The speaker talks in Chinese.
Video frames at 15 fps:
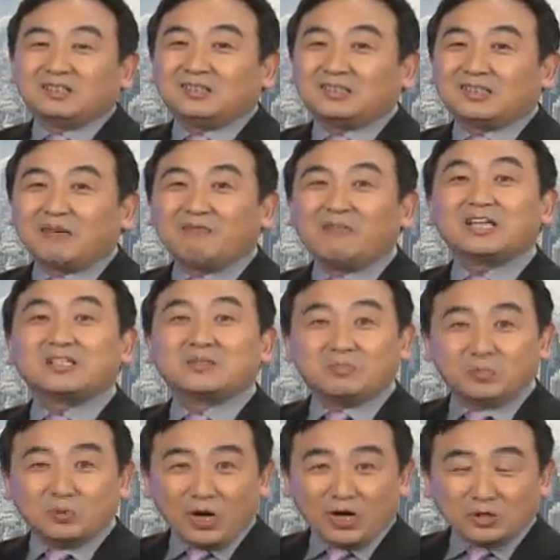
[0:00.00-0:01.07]
他为什么
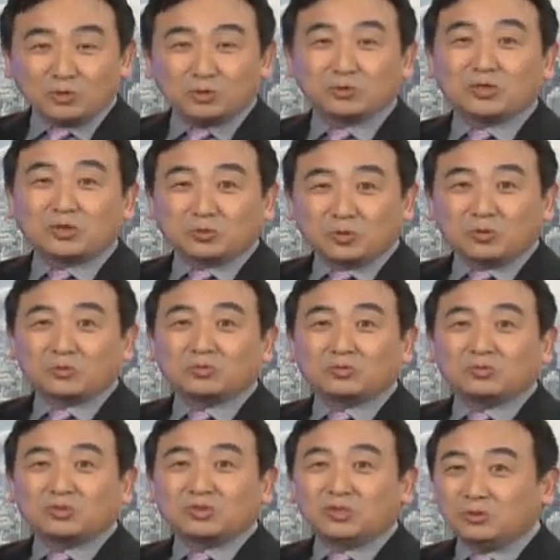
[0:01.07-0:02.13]
不愿意出手动？
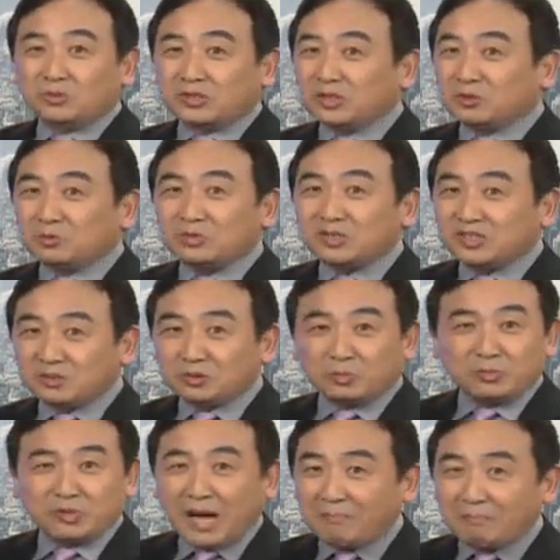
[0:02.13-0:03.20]
有些东西他
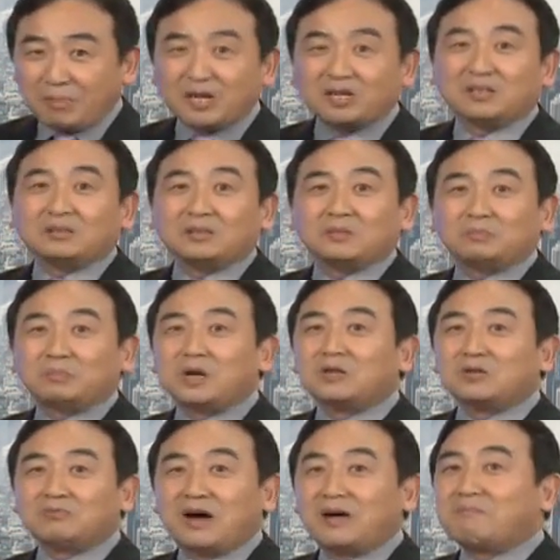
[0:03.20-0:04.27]
不敢碰，
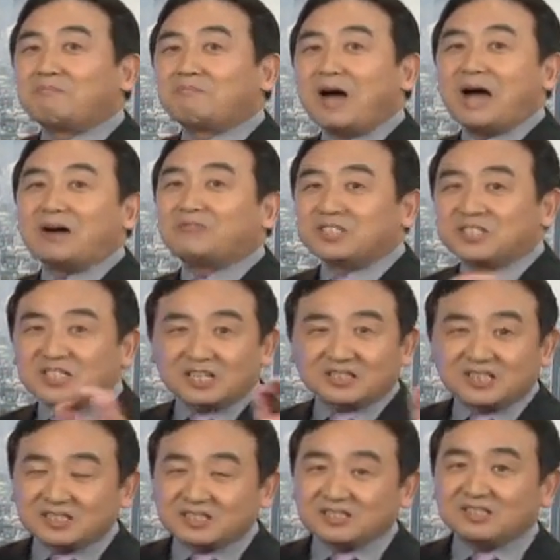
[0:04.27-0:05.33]
碰完麻烦上
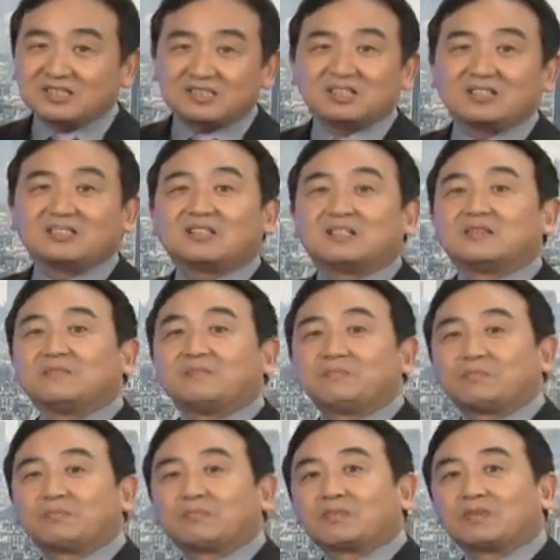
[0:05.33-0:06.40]
他自己身上。”
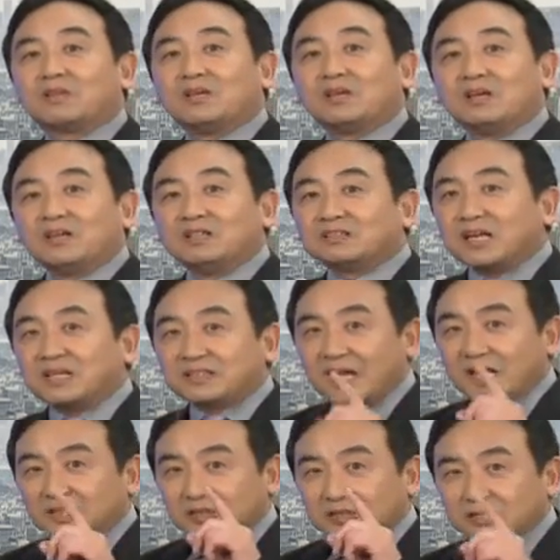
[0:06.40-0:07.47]
但
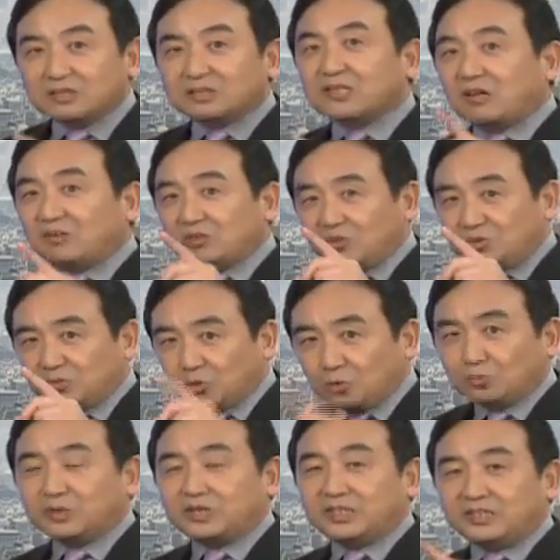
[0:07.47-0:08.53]
他知道有
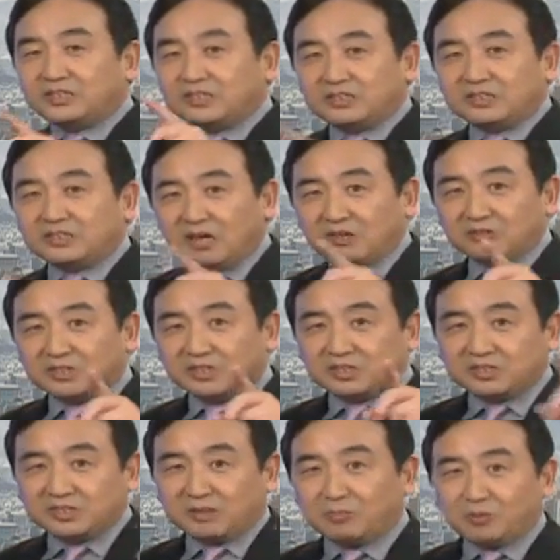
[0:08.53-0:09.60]
东西，知道是
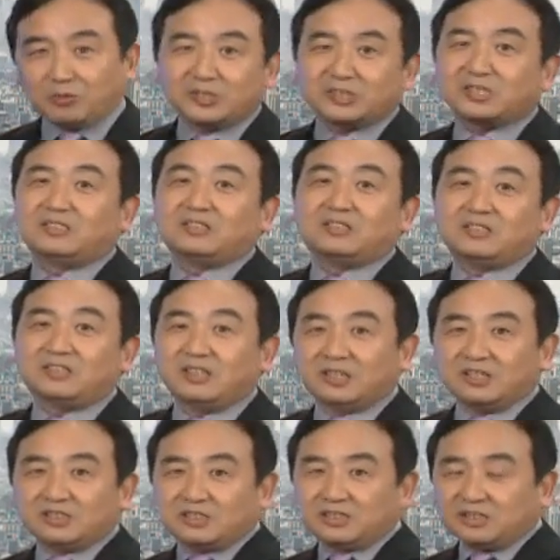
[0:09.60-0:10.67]
怎么回事，
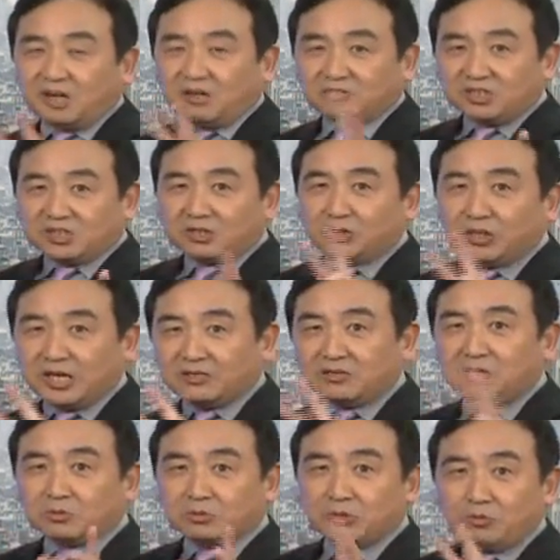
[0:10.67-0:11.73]
知道这前
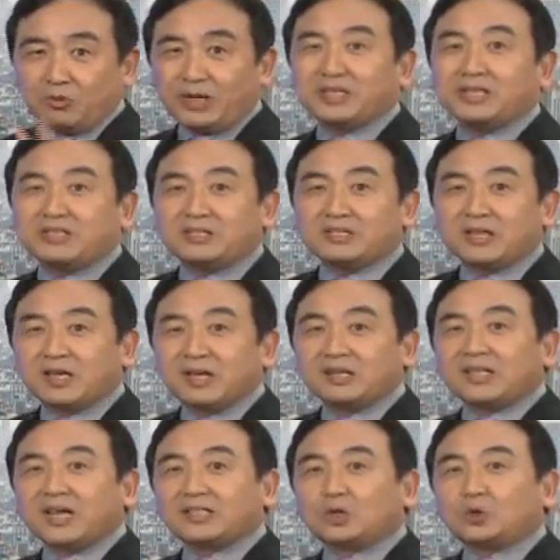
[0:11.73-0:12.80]
后的原因，
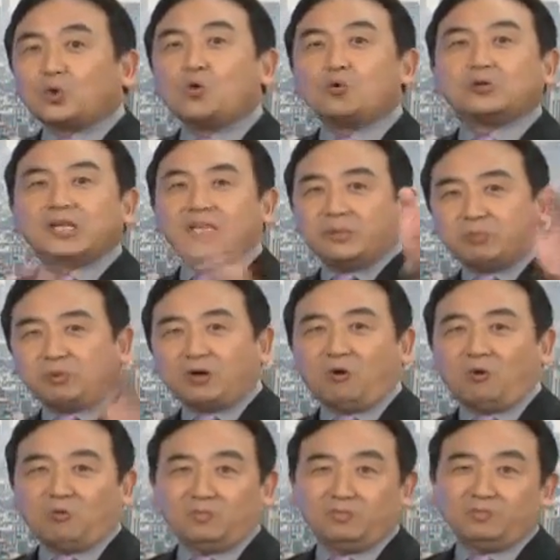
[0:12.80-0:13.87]
他的功力不
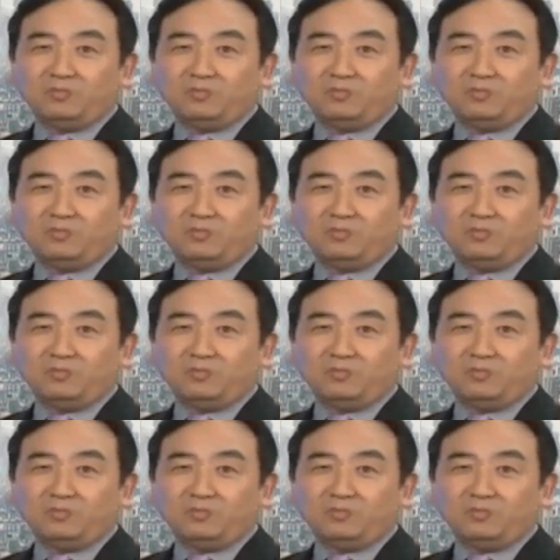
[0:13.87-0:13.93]
够，